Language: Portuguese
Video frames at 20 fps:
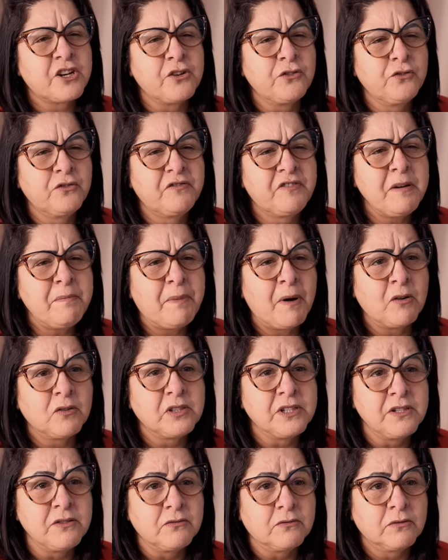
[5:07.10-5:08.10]
que eu não vi,
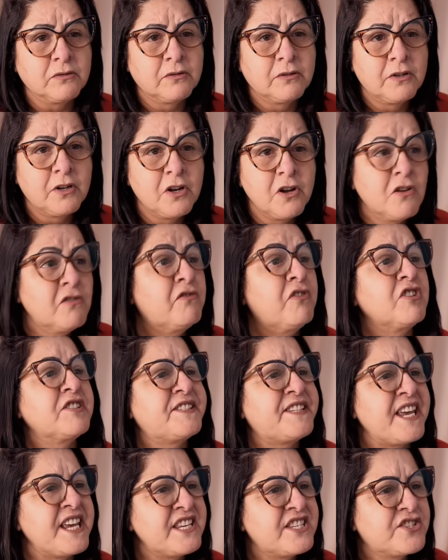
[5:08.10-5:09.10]
Paulinho?
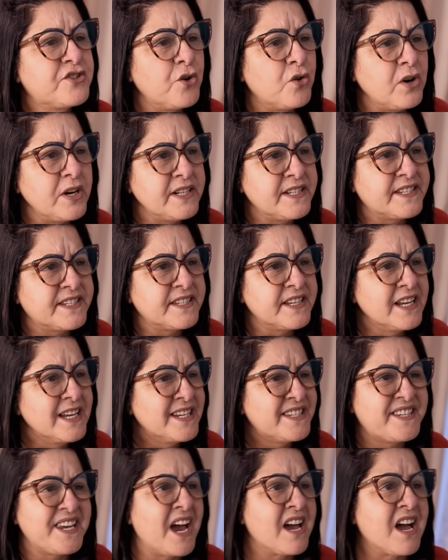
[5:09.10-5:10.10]
Vocês dois
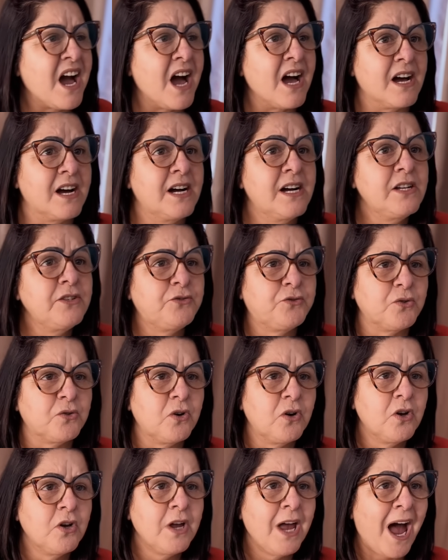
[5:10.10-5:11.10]
se agarrando
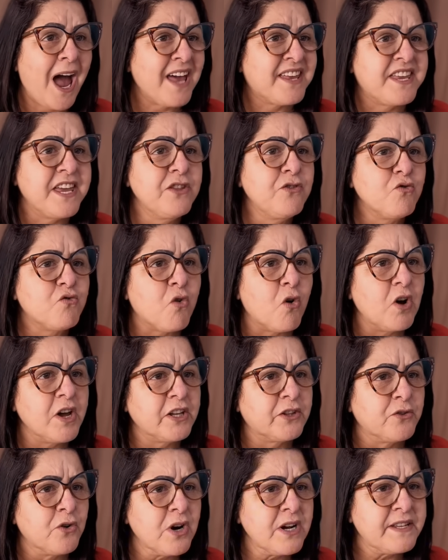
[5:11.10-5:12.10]
aqui no
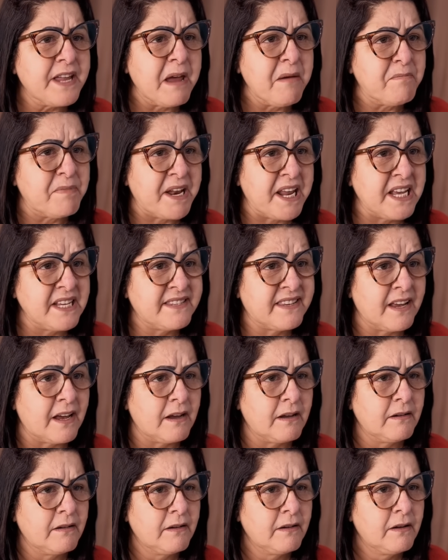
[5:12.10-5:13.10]
corredor da empresa,
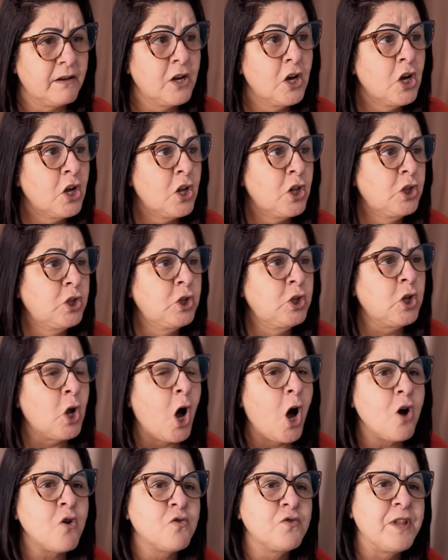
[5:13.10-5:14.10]

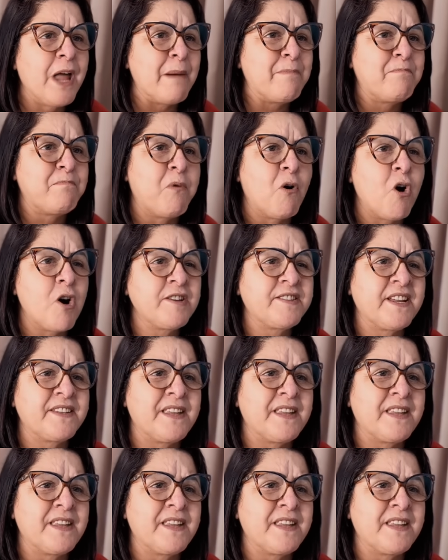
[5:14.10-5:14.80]
logo na porta